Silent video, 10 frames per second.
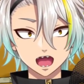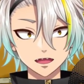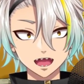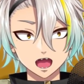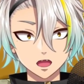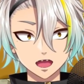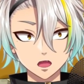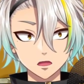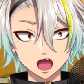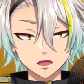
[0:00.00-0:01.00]
情けは
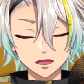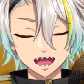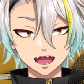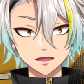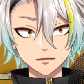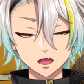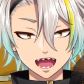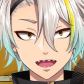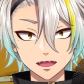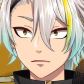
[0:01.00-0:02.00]
人のためならず言うて
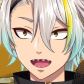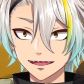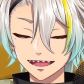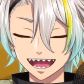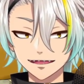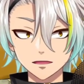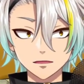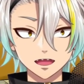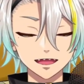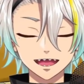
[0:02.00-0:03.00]
ね。まさかそ
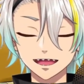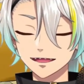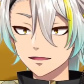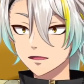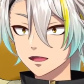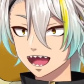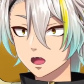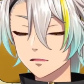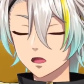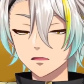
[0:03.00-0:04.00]
んなできすぎや
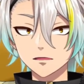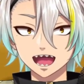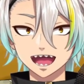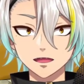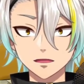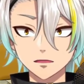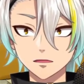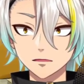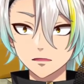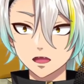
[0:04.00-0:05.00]
ろとは思ったんやけど、
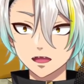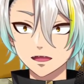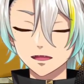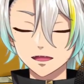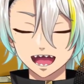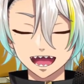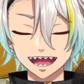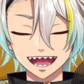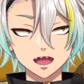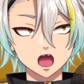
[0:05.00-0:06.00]
俺その時考
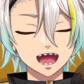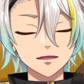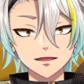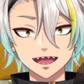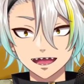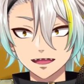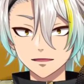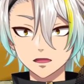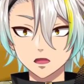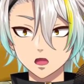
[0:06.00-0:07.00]
え方を改めて、
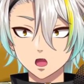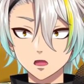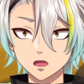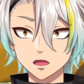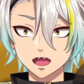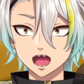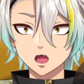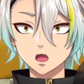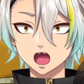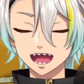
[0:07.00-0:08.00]
そう思ってた
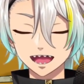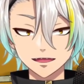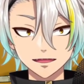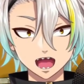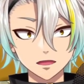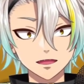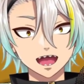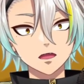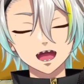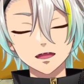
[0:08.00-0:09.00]
方が幸せ
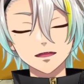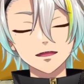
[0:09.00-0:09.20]
だよね。